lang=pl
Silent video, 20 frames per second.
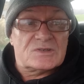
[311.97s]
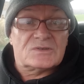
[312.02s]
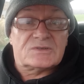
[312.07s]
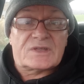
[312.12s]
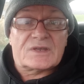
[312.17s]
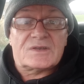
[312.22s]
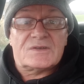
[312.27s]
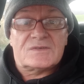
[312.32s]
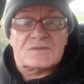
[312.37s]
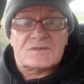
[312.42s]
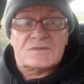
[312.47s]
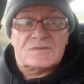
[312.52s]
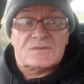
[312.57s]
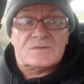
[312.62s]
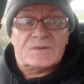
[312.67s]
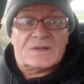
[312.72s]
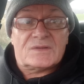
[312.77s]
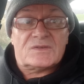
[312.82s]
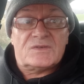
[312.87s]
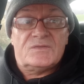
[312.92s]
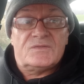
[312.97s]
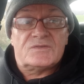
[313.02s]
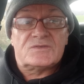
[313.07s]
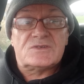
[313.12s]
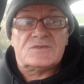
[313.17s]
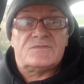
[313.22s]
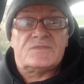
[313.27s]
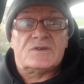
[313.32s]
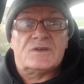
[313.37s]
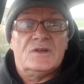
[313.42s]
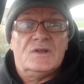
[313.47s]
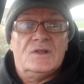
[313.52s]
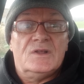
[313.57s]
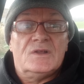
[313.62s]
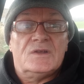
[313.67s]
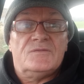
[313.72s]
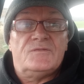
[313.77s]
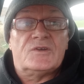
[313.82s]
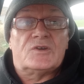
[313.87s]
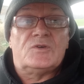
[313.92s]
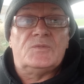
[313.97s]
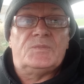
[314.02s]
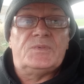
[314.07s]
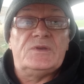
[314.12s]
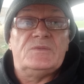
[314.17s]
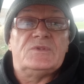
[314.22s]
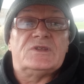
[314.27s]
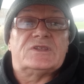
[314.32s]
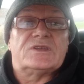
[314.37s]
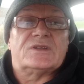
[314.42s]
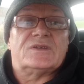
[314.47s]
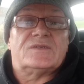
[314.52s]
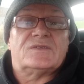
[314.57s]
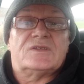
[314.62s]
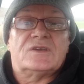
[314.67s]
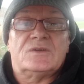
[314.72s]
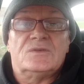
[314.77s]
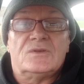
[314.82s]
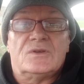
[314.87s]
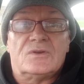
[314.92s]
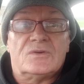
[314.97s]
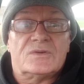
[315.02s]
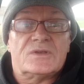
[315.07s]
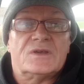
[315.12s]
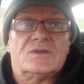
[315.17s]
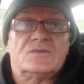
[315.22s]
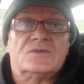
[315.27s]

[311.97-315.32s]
się do takiej sytuacji, żeby wykupimy teraz technologie,